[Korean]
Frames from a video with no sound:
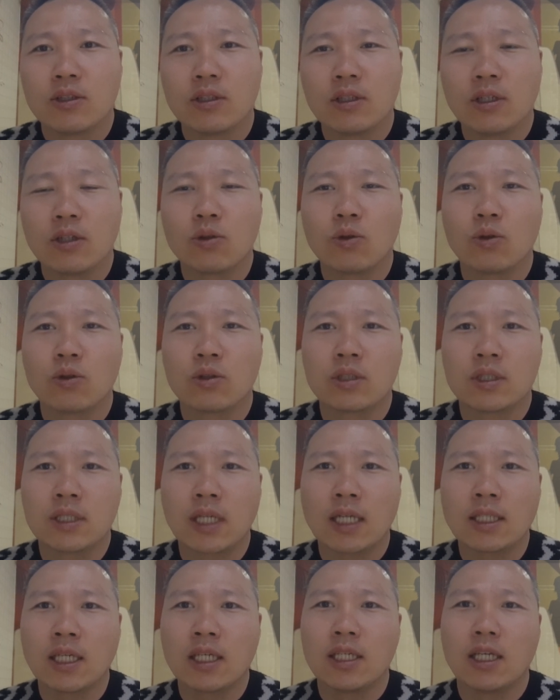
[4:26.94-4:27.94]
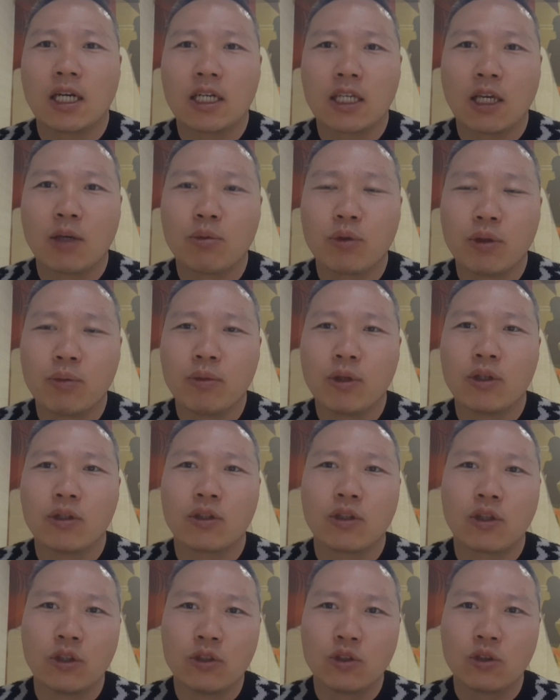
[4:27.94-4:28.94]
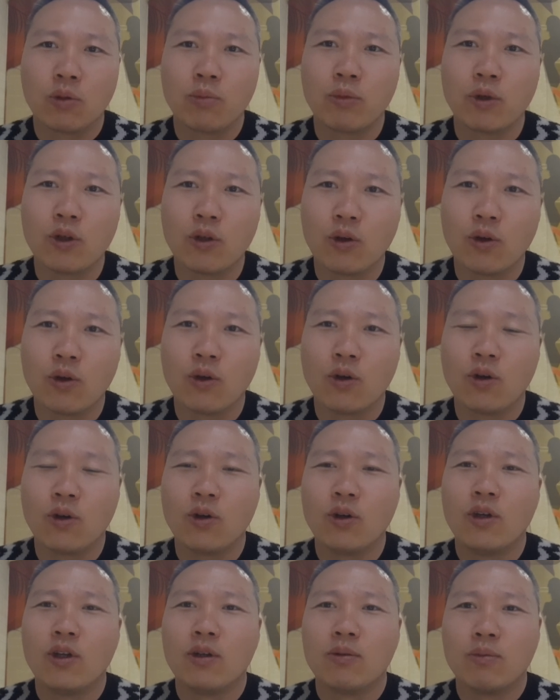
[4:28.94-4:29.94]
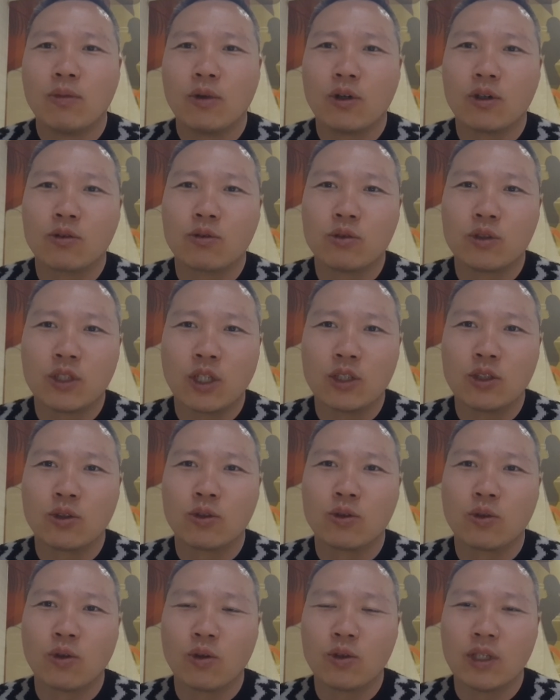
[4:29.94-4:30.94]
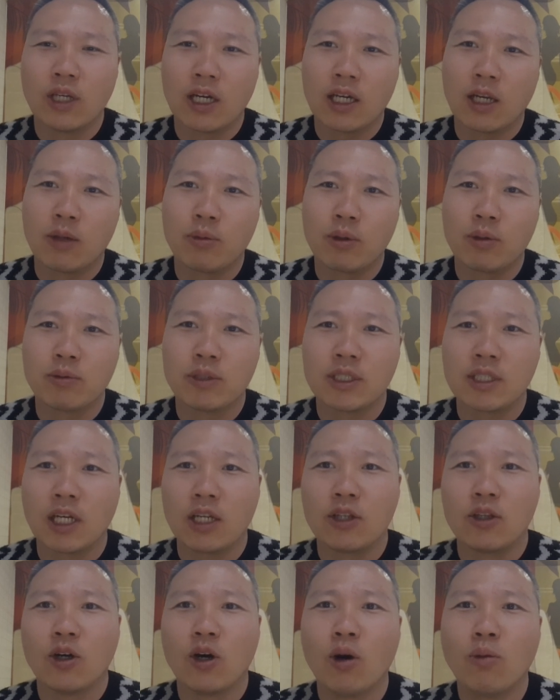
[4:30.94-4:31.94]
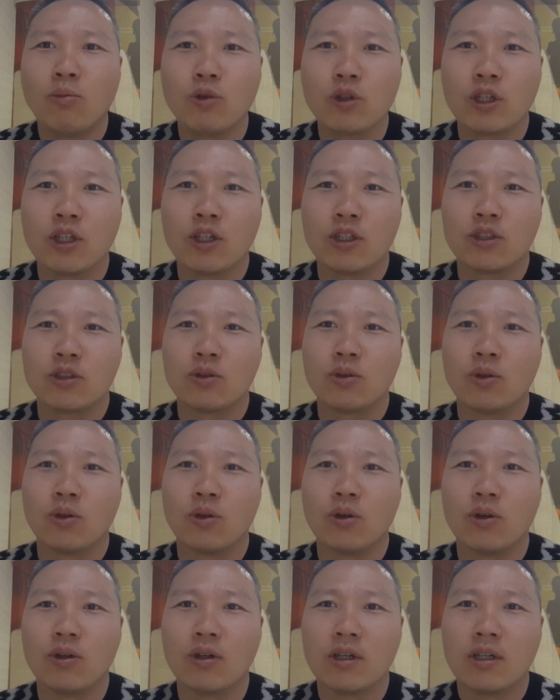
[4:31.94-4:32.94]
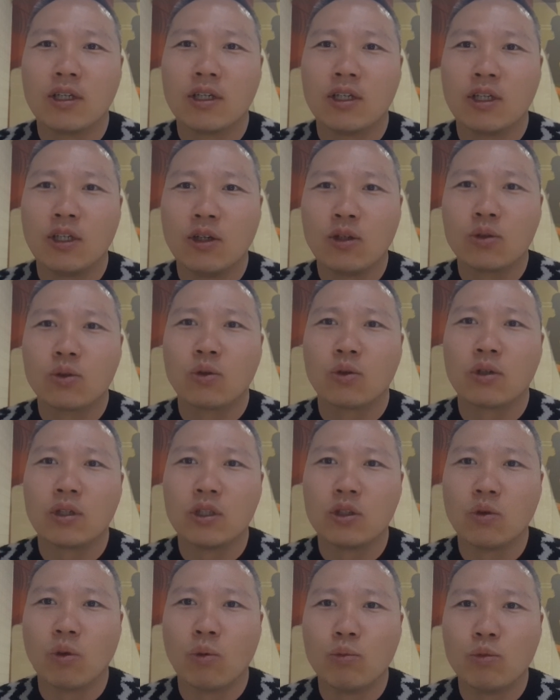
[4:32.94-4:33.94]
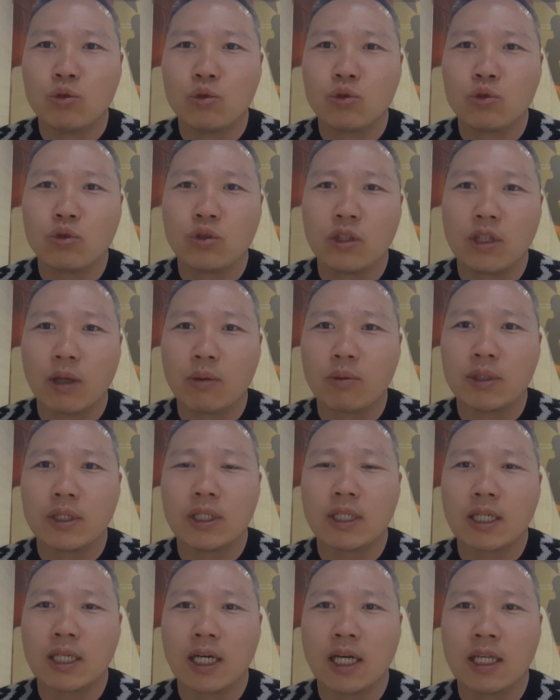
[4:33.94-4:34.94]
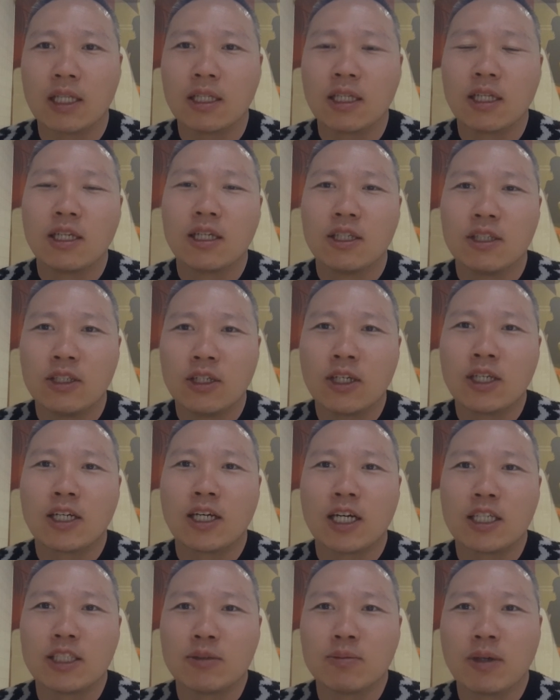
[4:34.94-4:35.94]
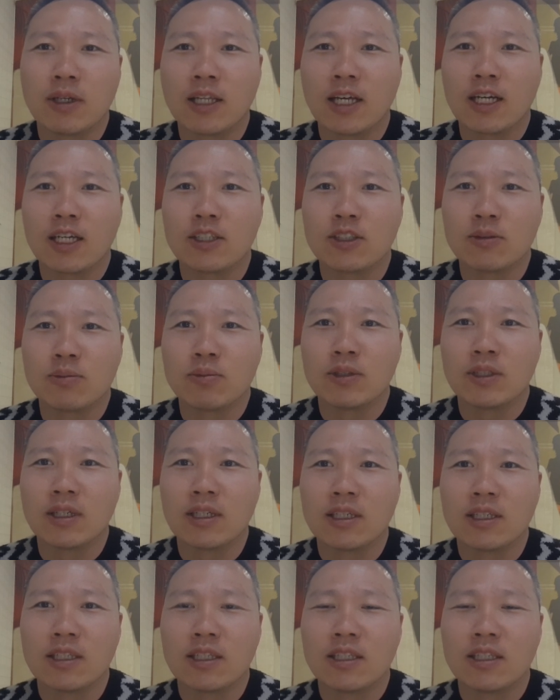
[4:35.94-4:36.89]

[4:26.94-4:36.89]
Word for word: 이 또 자세히 이야기해버리면 견종별로 뭐 구체적으로 이야기를 해버리면 시간이 너무 길어지고 이것도 거의 논문 수준이 돼버리니까 여기까지만 하겠습니다.